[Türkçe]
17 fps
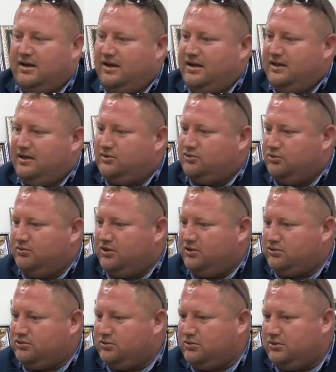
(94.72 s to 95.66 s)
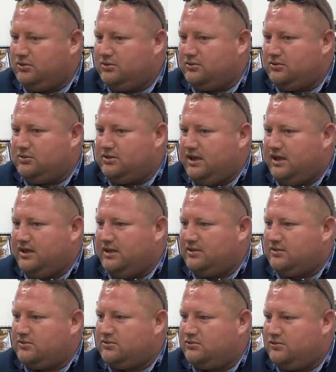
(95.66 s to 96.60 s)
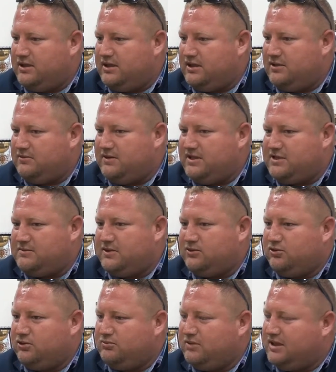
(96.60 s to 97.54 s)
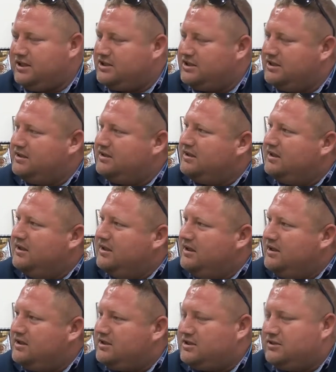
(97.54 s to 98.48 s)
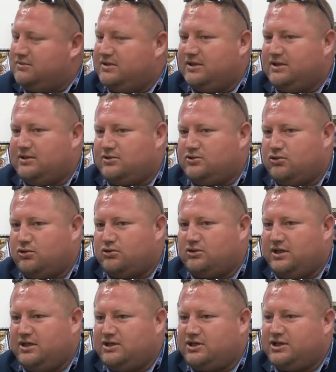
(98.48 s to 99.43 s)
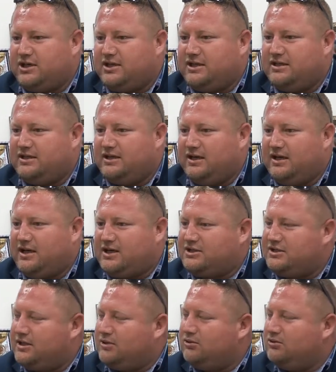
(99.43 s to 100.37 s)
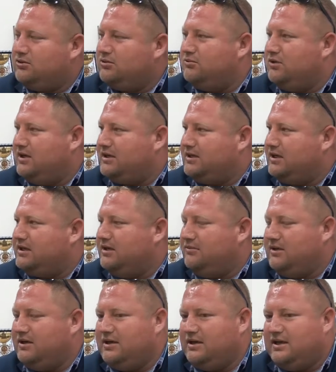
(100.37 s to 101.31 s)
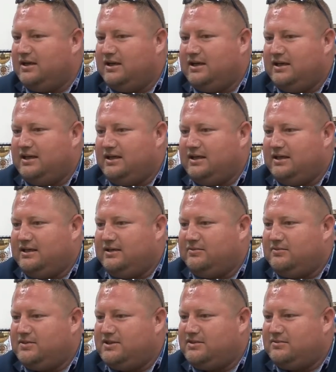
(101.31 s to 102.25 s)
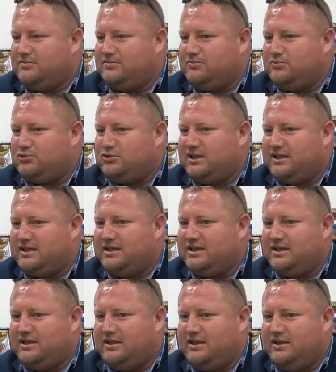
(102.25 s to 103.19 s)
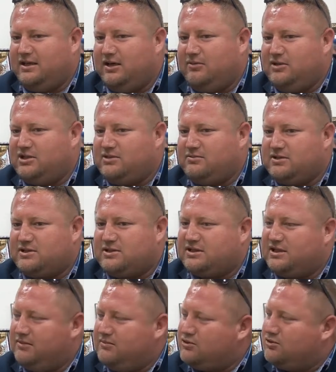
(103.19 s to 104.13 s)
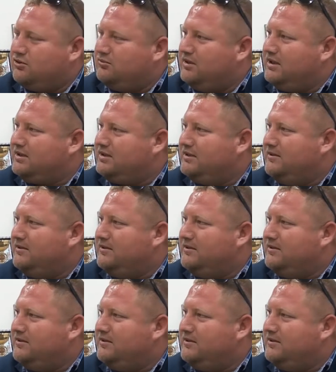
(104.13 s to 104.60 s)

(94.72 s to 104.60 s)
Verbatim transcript: E, Tomayotu yani güvenilir bir hizmet olmak için şimdi çok değişik şekilde araçlar oluyor muhakkak ama e, bizim buradaki hani amacımız temiz olmak,